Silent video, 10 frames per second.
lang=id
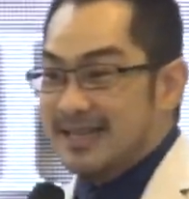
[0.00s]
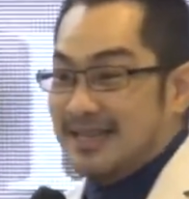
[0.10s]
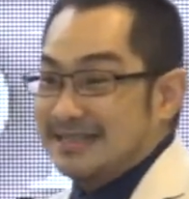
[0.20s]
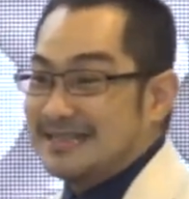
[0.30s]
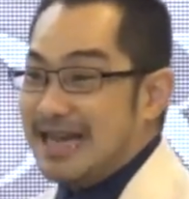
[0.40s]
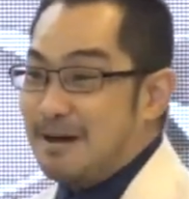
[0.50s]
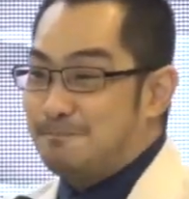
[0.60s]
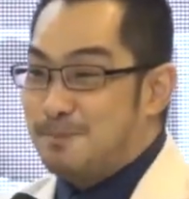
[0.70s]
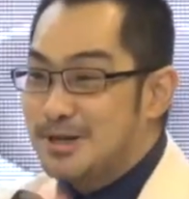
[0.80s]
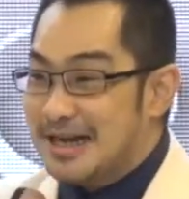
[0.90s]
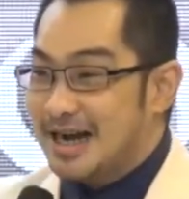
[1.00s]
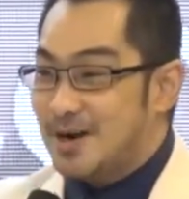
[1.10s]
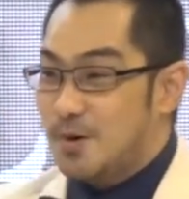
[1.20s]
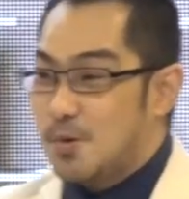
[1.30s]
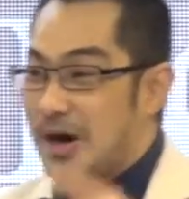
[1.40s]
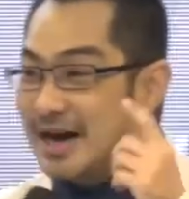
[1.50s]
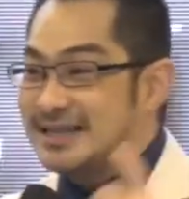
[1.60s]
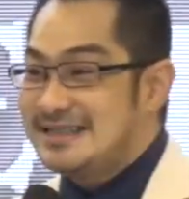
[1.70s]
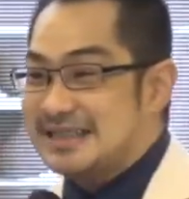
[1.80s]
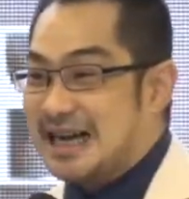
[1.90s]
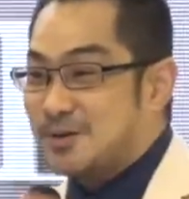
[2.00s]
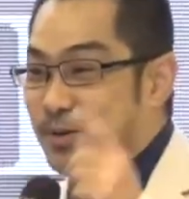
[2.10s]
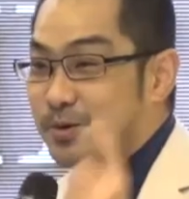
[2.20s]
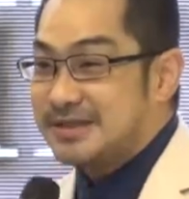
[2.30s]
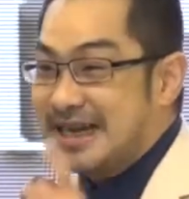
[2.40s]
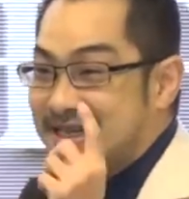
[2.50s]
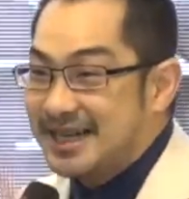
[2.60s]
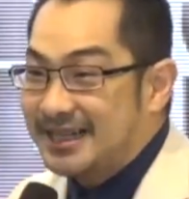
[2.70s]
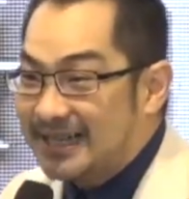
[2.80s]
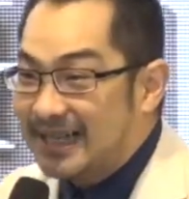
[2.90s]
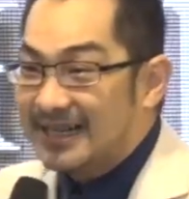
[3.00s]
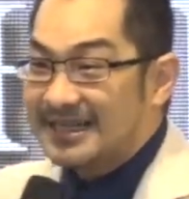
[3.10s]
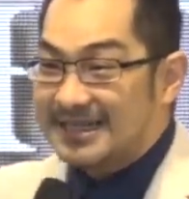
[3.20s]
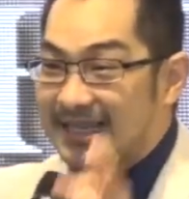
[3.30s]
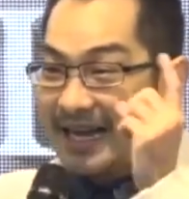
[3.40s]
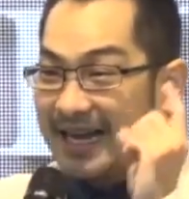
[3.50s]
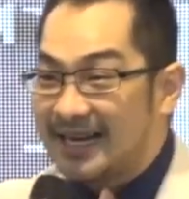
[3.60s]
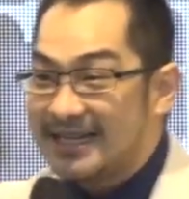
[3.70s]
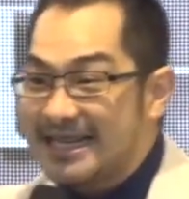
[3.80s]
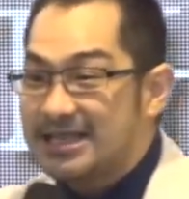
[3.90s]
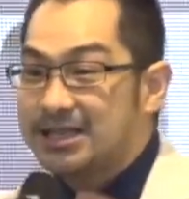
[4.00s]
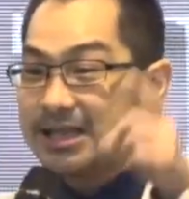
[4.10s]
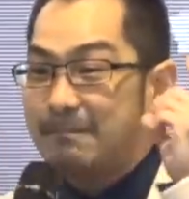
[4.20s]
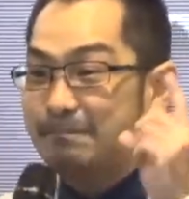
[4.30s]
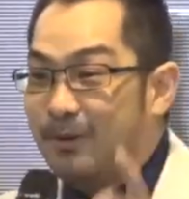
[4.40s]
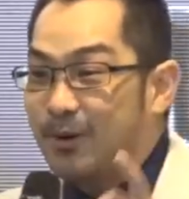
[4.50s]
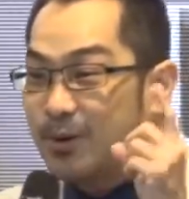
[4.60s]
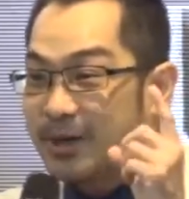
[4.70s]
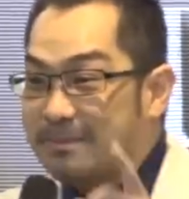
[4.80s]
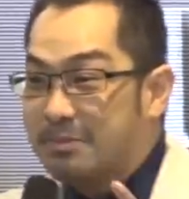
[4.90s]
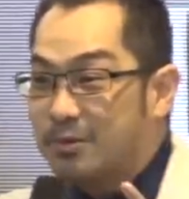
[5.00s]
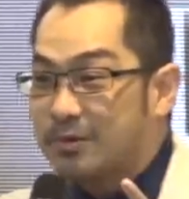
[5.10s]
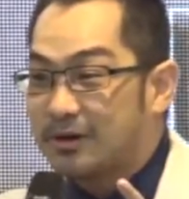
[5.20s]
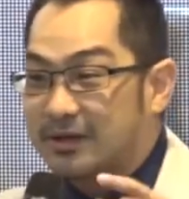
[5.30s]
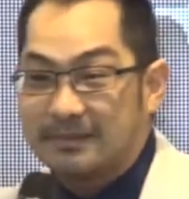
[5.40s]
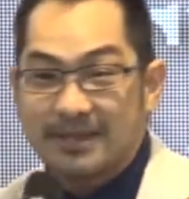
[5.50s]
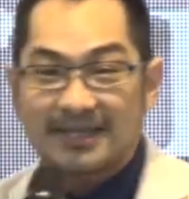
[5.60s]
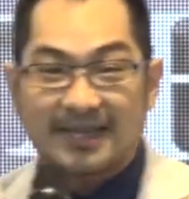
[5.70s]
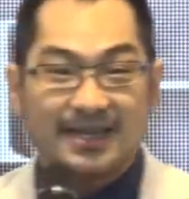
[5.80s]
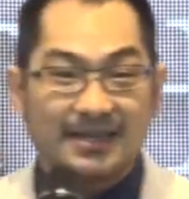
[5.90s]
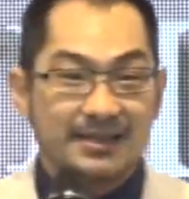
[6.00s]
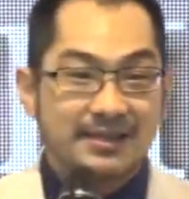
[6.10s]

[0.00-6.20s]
dia punya uang saku jajalnya sehari sepuluh ribu. Kalau zaman sekarang